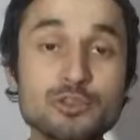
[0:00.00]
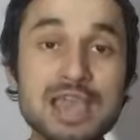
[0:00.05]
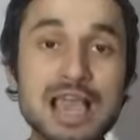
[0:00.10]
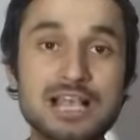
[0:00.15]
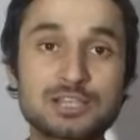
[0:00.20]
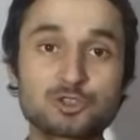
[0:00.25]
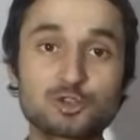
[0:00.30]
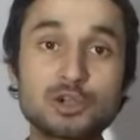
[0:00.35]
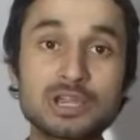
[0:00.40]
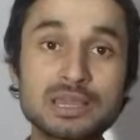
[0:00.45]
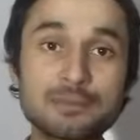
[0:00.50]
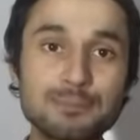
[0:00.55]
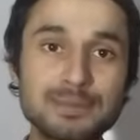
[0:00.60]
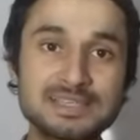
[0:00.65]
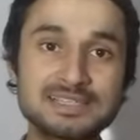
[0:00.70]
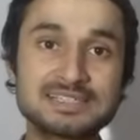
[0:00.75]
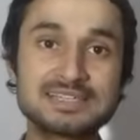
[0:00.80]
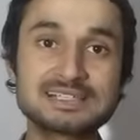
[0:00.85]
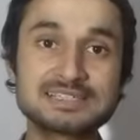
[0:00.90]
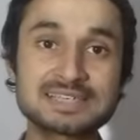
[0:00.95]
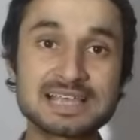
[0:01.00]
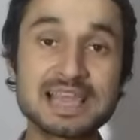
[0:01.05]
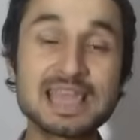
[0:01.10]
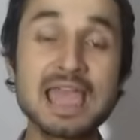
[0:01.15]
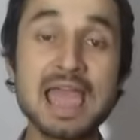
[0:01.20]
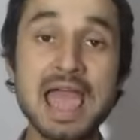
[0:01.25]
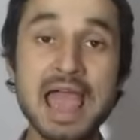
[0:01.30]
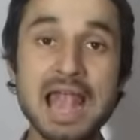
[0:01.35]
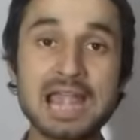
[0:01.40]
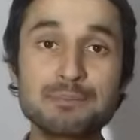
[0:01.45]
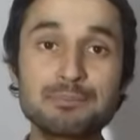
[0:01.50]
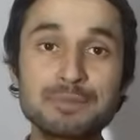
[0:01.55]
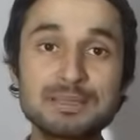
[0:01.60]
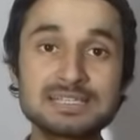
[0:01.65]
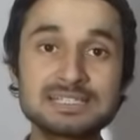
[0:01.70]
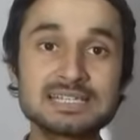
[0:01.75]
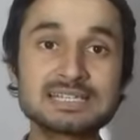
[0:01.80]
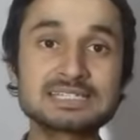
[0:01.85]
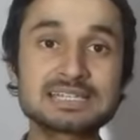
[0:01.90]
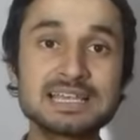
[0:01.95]
क्योंकि एजोर एक बिजनेस है एंड
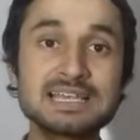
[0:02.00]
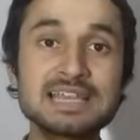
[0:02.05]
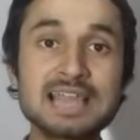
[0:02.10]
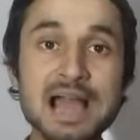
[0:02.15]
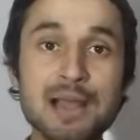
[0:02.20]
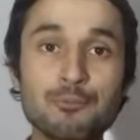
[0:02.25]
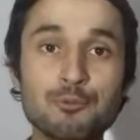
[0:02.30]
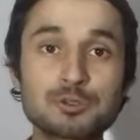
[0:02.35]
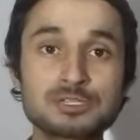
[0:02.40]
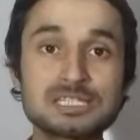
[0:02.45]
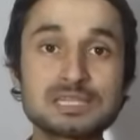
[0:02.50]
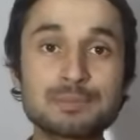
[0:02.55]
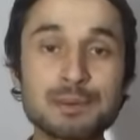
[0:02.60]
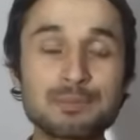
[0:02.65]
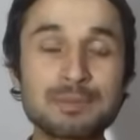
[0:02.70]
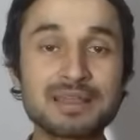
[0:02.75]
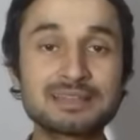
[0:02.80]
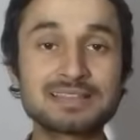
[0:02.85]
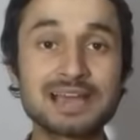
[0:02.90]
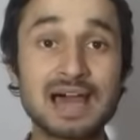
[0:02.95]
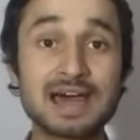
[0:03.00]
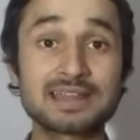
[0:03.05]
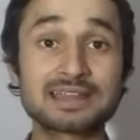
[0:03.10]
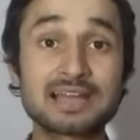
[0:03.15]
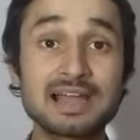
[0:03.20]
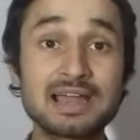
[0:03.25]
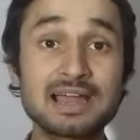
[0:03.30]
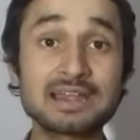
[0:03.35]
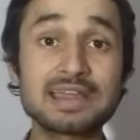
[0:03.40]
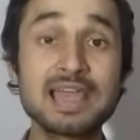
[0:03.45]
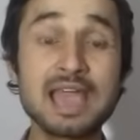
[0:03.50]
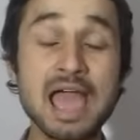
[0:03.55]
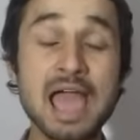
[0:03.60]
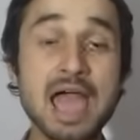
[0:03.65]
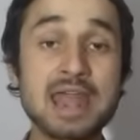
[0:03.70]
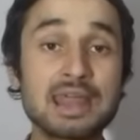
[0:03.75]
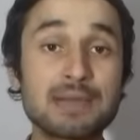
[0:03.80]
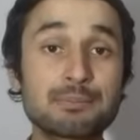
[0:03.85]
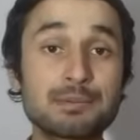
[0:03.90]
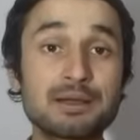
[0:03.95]
बिजनेस के लिए आपको सिर्फ अपना आधार कार्ड
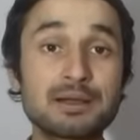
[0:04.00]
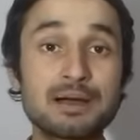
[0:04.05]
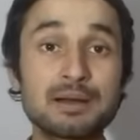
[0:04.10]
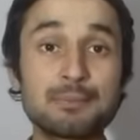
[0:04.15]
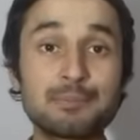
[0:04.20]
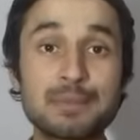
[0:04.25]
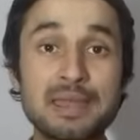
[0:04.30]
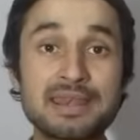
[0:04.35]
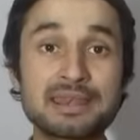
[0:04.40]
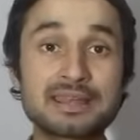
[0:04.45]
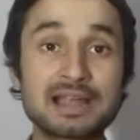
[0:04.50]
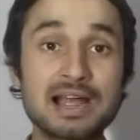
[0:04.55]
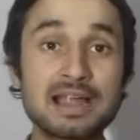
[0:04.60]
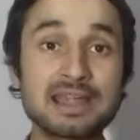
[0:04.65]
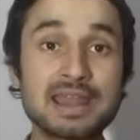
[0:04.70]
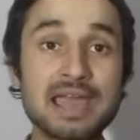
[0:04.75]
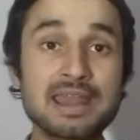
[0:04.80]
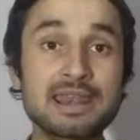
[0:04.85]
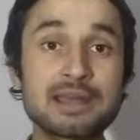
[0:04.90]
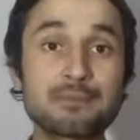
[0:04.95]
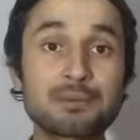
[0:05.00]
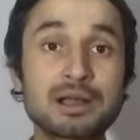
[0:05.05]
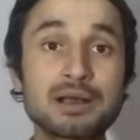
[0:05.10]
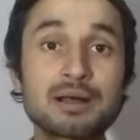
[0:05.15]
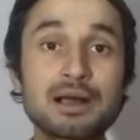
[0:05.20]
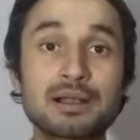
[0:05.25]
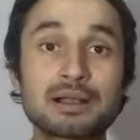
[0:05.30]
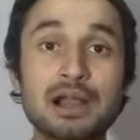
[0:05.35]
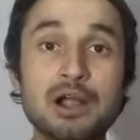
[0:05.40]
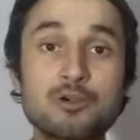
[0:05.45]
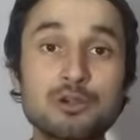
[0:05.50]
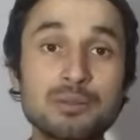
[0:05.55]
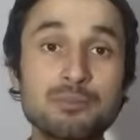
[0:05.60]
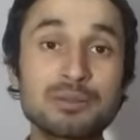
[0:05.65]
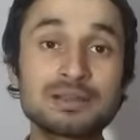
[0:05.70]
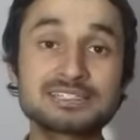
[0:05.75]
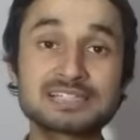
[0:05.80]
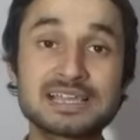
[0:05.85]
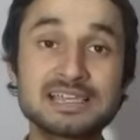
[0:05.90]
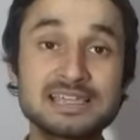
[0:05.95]
एंड आपका पैन कार्ड एंड आपका अकाउंट
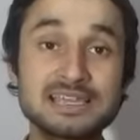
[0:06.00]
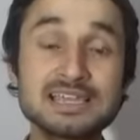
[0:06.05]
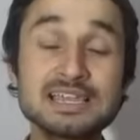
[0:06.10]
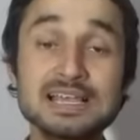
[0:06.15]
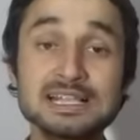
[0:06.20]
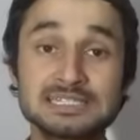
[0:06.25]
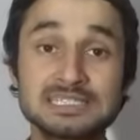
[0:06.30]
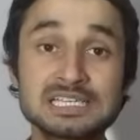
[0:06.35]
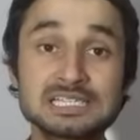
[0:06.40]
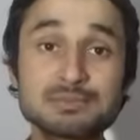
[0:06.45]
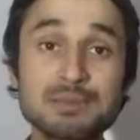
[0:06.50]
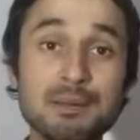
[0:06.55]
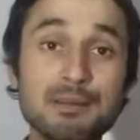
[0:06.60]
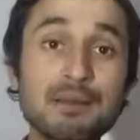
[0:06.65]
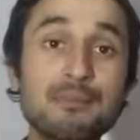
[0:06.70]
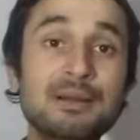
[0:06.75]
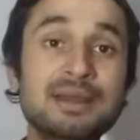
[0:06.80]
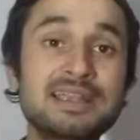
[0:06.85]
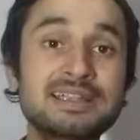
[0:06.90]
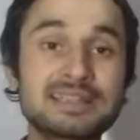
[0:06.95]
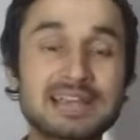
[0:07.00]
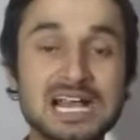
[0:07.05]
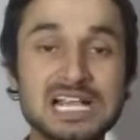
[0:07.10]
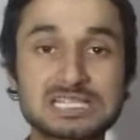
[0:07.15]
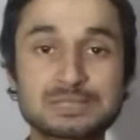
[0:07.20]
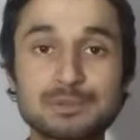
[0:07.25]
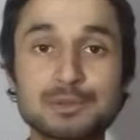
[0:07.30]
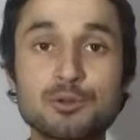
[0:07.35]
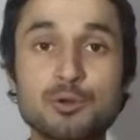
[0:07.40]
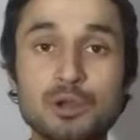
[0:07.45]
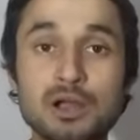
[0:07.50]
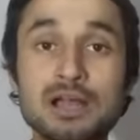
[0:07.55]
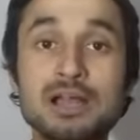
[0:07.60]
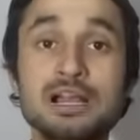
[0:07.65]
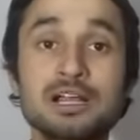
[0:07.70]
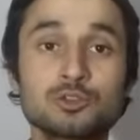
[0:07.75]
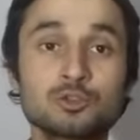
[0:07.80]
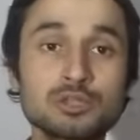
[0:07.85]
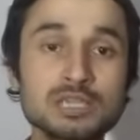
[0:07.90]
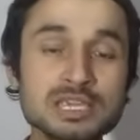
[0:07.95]
नंबर चाहिए जिसमें आपका मनी ट्रांसफर होगा
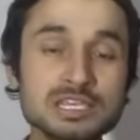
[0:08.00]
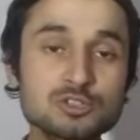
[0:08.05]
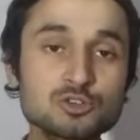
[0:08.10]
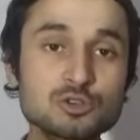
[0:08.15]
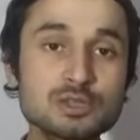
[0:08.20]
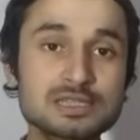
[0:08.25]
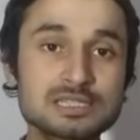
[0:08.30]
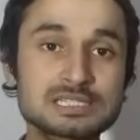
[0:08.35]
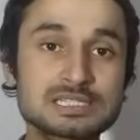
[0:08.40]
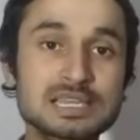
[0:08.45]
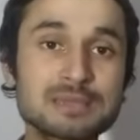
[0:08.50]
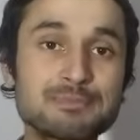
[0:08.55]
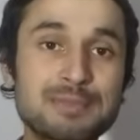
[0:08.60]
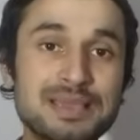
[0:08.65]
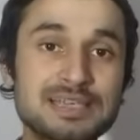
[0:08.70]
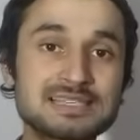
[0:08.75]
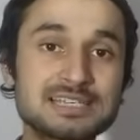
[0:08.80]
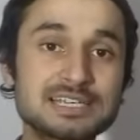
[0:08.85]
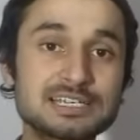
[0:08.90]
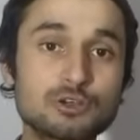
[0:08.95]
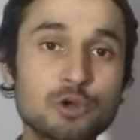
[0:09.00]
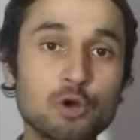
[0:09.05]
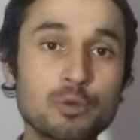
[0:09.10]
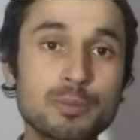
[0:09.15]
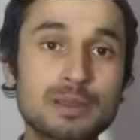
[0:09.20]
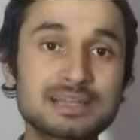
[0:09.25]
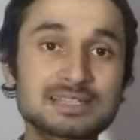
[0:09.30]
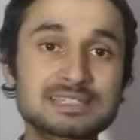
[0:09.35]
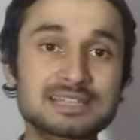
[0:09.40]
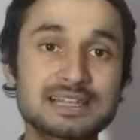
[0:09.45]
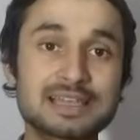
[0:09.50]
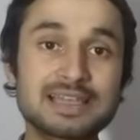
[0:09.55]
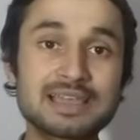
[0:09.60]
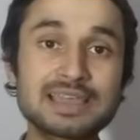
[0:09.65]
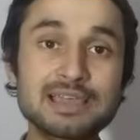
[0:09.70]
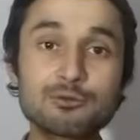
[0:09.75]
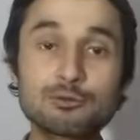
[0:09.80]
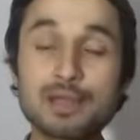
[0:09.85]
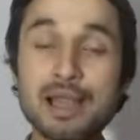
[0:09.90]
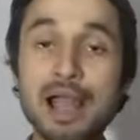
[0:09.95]
तो ये जो इसके बेसिक डॉक्यूमेंट्स
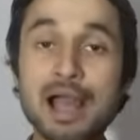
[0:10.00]
लगेंगे वो